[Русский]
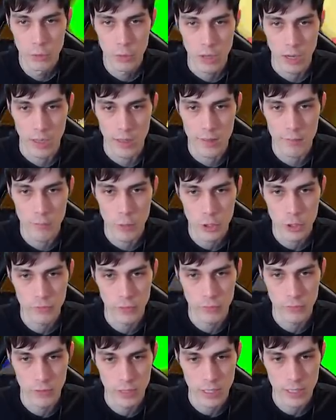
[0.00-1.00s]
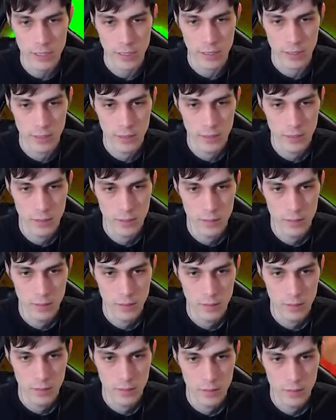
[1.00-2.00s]
Ну-ка, да может вот вот это?
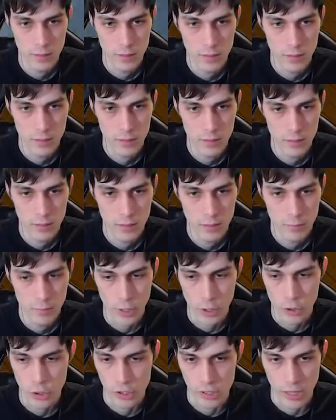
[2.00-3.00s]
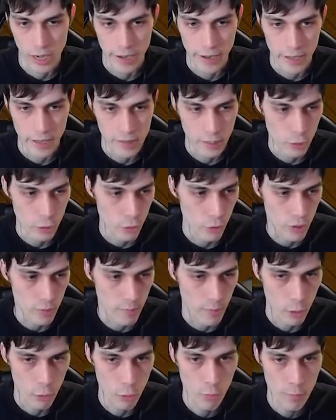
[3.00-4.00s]
Подождите, а я теперь что,
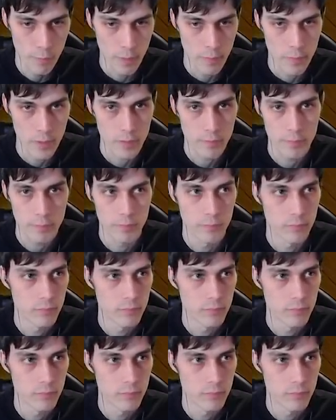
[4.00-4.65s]
не могу поменять?